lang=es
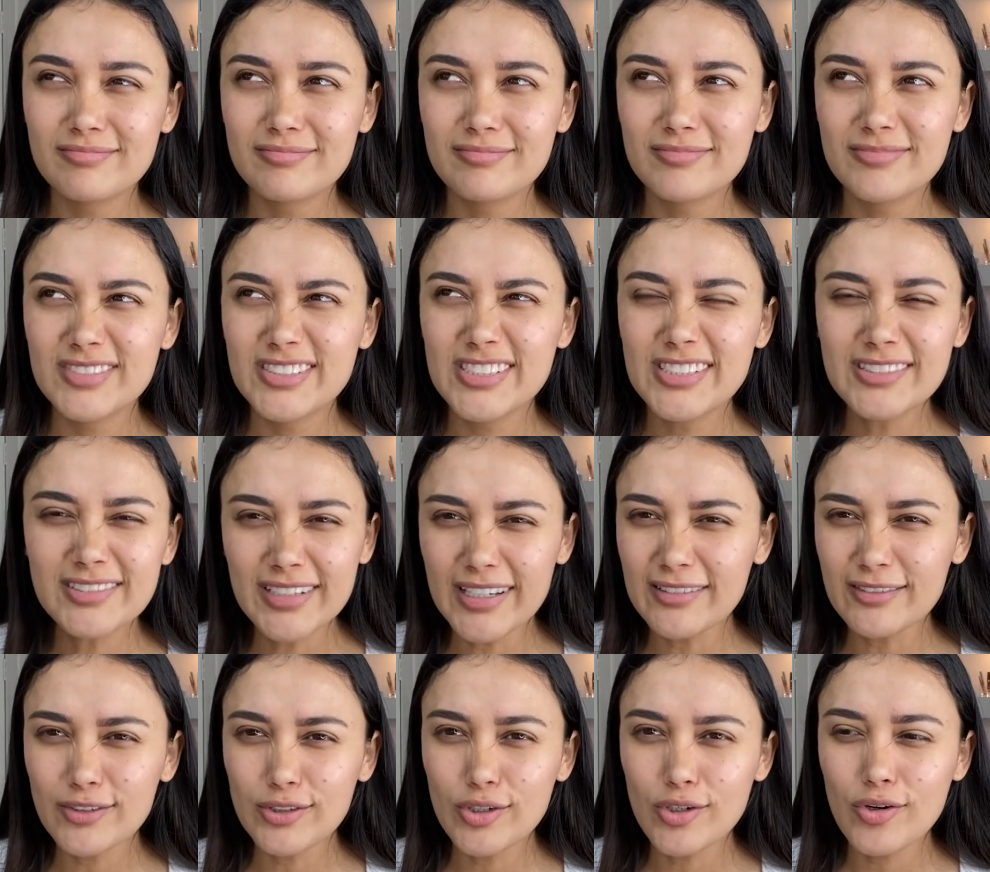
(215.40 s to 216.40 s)
sin
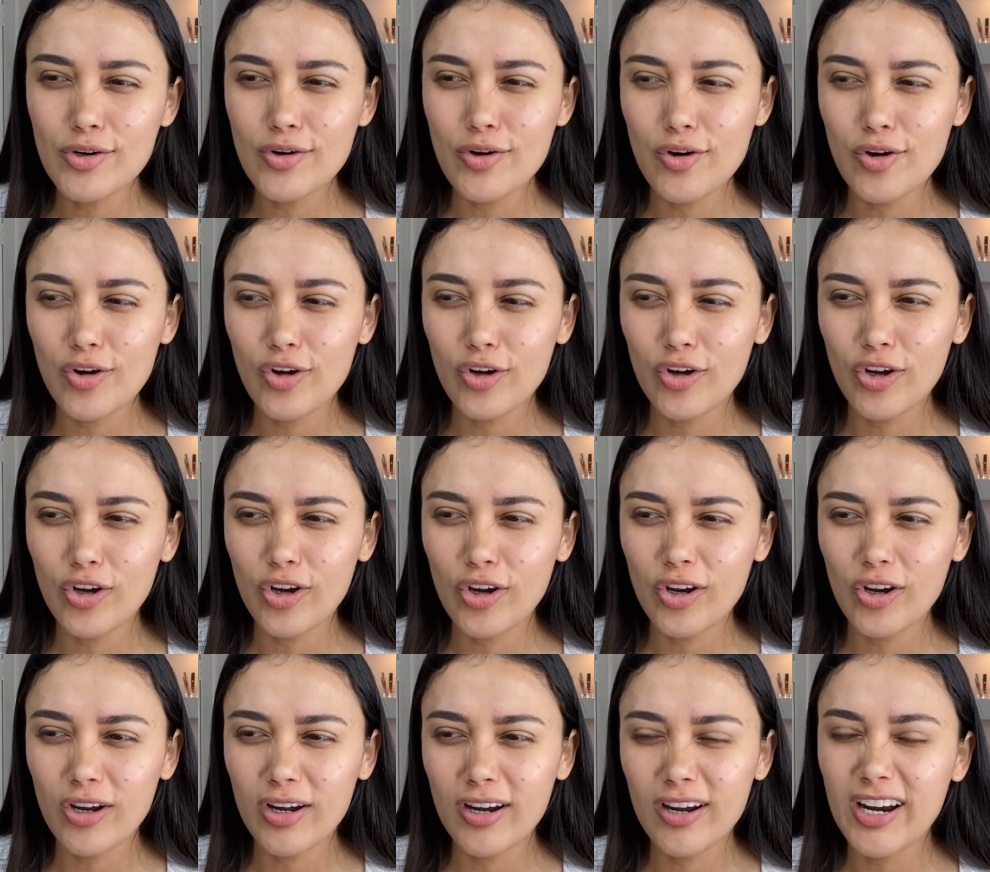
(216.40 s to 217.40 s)
tanto
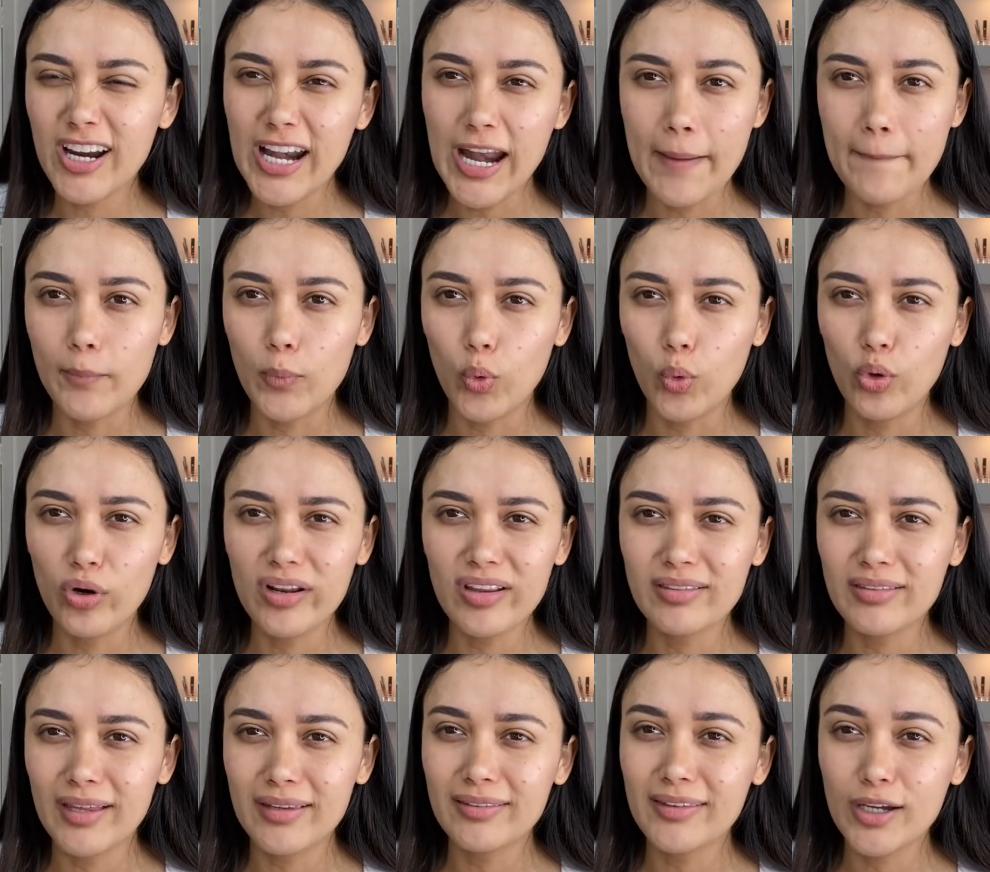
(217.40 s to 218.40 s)
glamour y
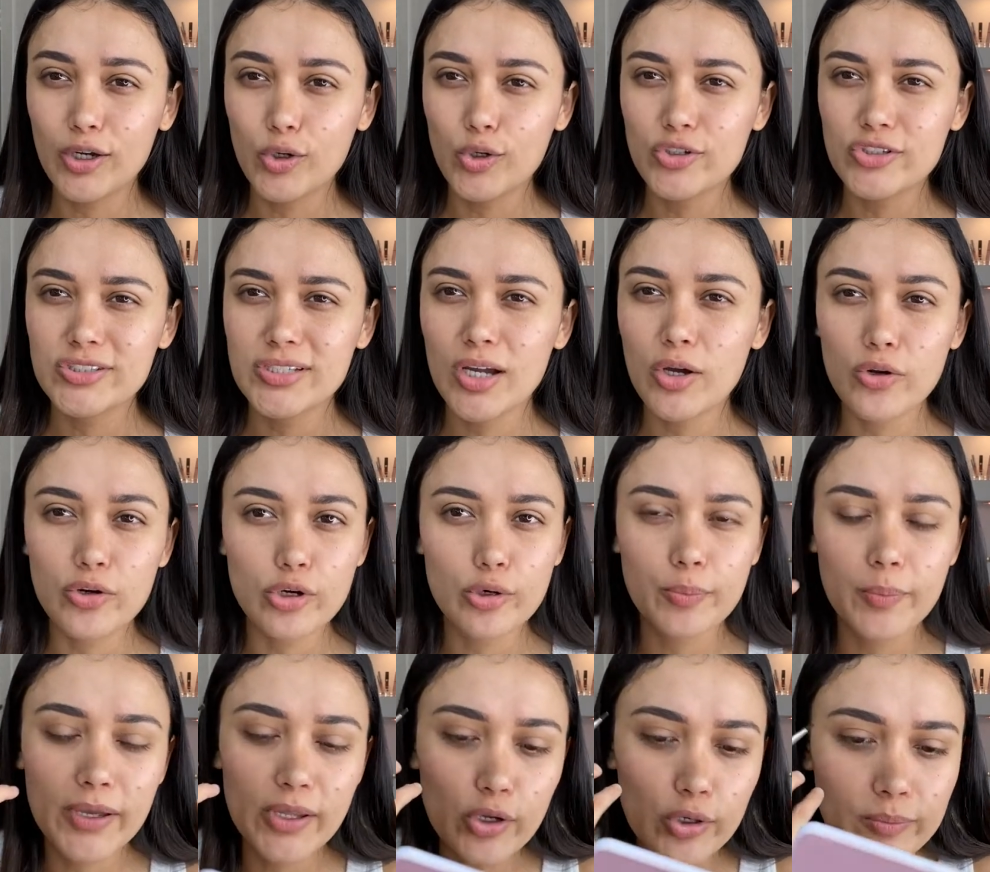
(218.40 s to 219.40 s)
tanta cosa con
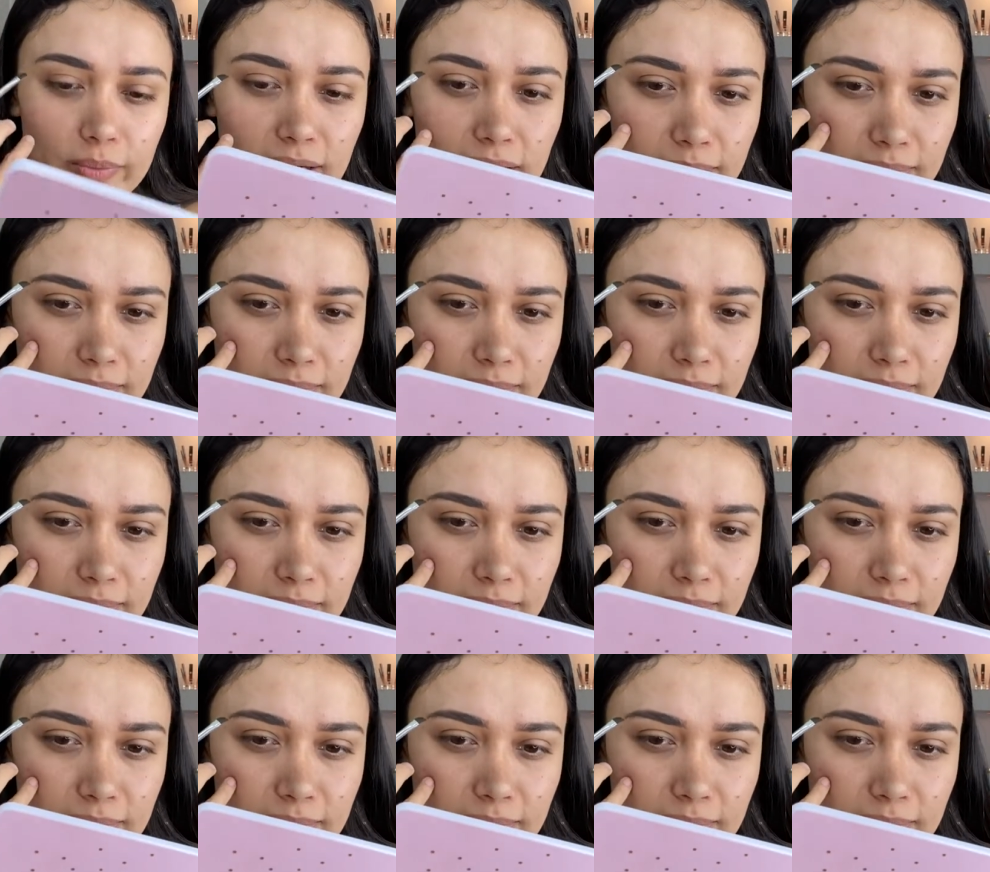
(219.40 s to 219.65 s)
ropa de dormir.